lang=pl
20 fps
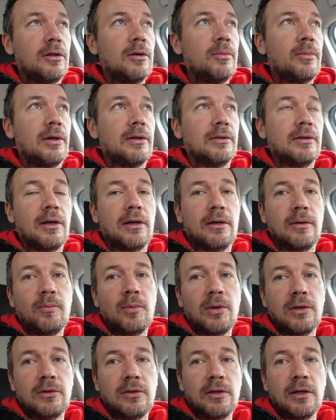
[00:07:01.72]
dobra, za
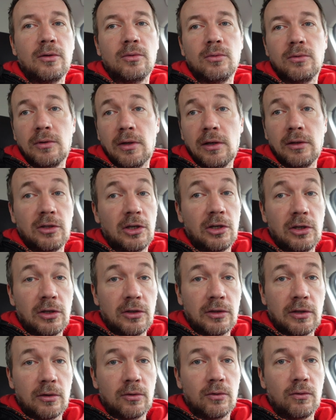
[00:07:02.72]
5 sekund, za
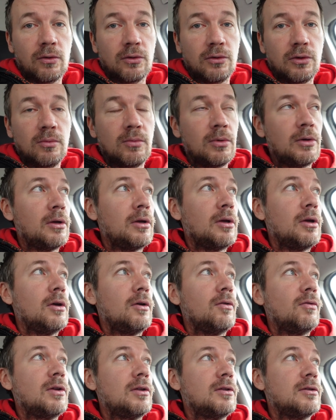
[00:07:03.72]
10 sekund wchodzimy,
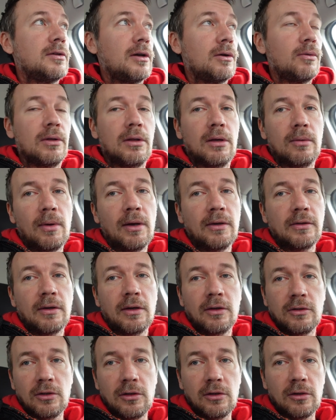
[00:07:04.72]
wtedy zakłada
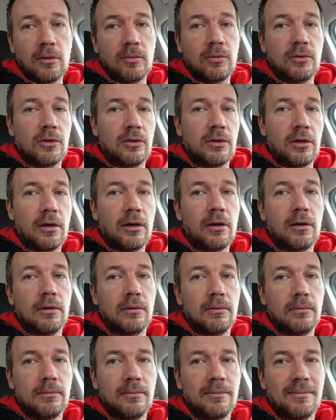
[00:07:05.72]
maskę, czyli robi coś takiego.